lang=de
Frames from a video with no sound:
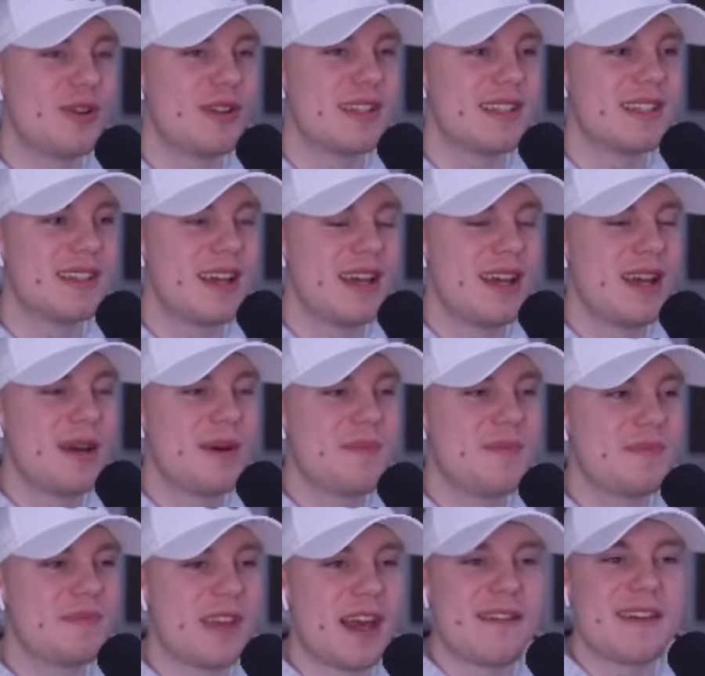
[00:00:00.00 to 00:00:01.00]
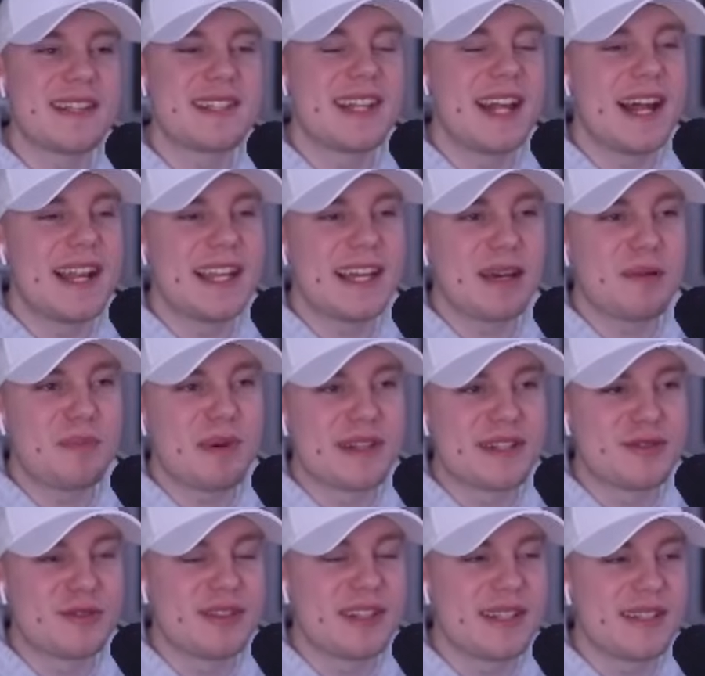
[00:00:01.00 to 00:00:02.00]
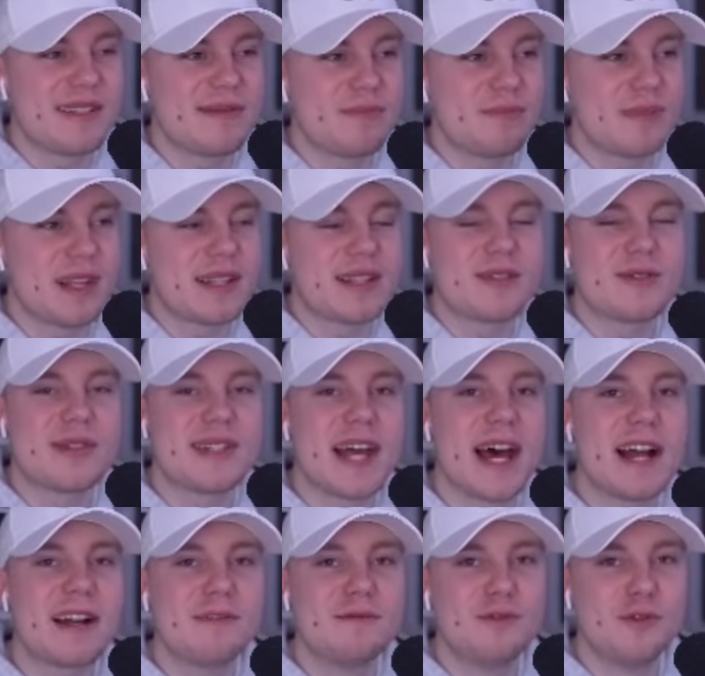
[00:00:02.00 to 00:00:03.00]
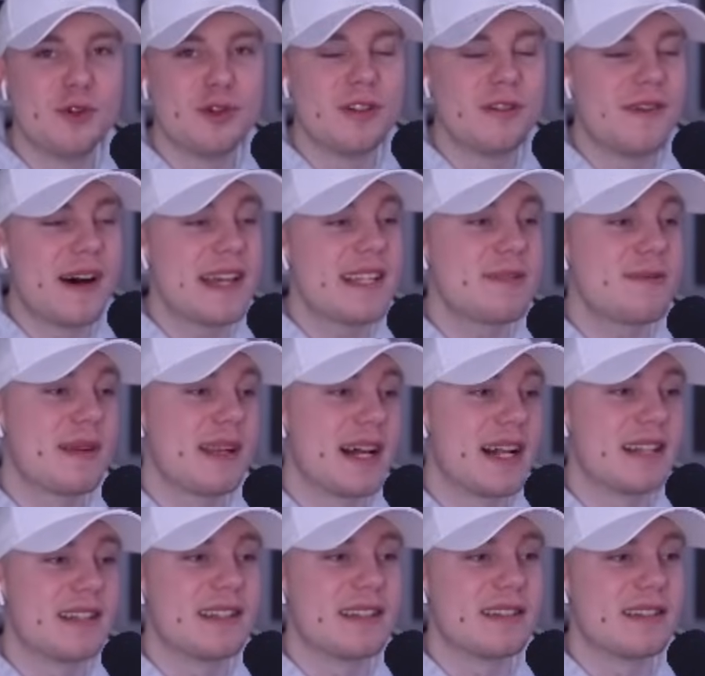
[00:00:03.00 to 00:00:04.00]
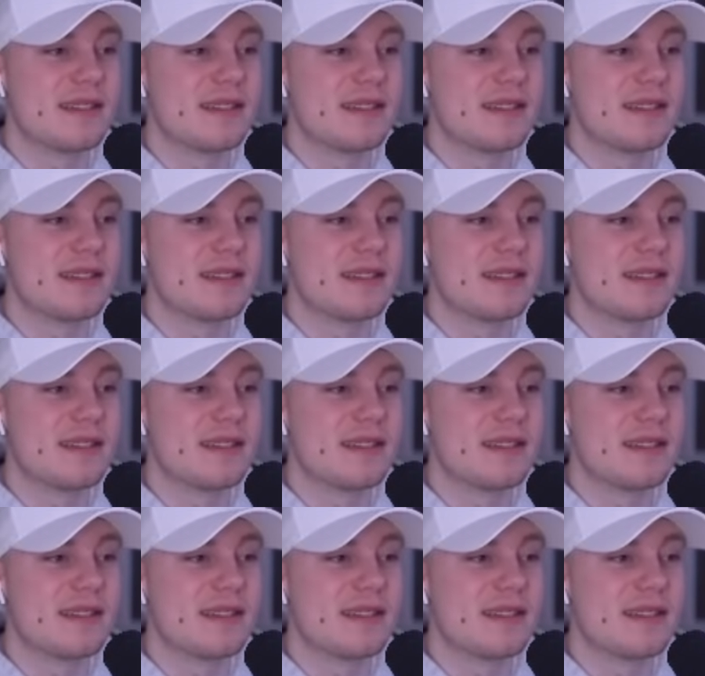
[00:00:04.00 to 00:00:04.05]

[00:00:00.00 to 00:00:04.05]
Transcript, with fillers: und ja, was die andere Person jetzt dazu sagen würde, weiß man halt